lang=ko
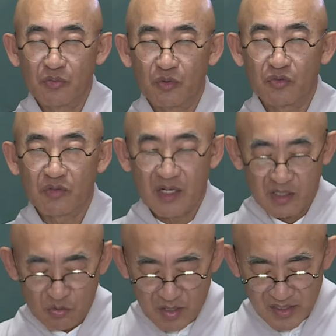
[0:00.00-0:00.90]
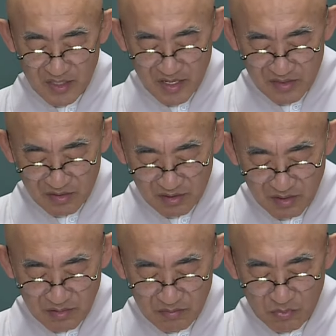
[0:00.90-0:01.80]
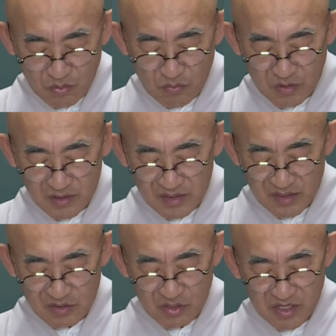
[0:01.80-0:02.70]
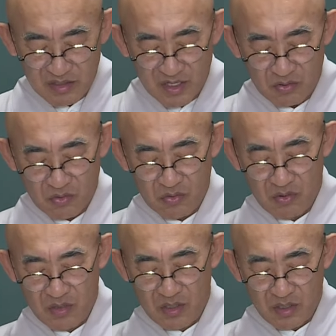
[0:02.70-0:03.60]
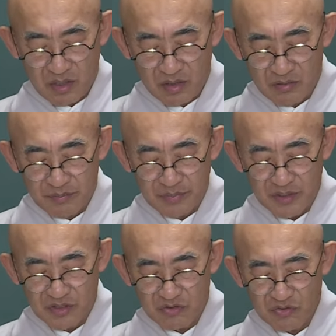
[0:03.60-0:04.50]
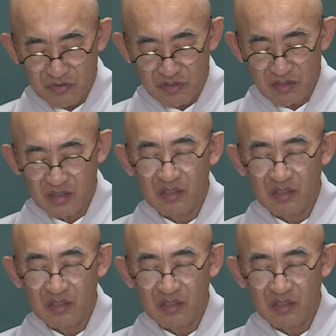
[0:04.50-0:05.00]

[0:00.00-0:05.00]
모두 각기 환희해서 몸과 뜻이 쾌연하고 미증유를